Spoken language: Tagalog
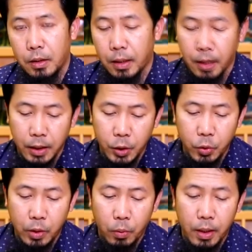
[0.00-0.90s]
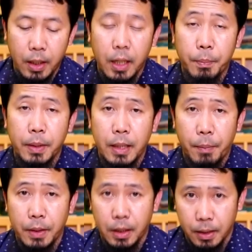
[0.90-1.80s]
Tandaan ninyo na walang karapat
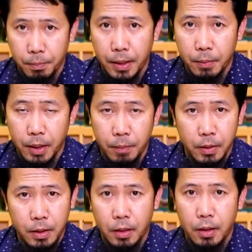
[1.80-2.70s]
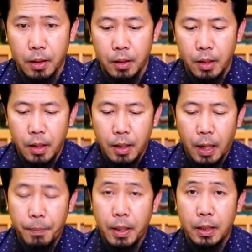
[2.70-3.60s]
dapat na sambahin maliban sa Allah.
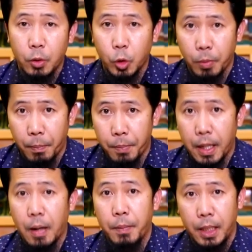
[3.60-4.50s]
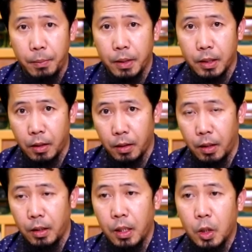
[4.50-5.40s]
Kaya pag sumamba ka maliban sa
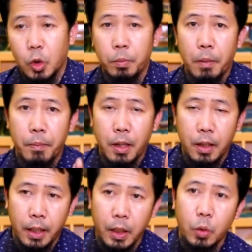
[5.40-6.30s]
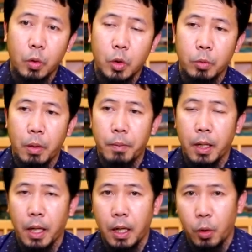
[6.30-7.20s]
Allah, sumamba ka kay Jesus, sumamba
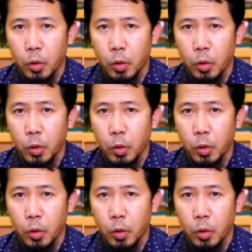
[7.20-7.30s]
ka kay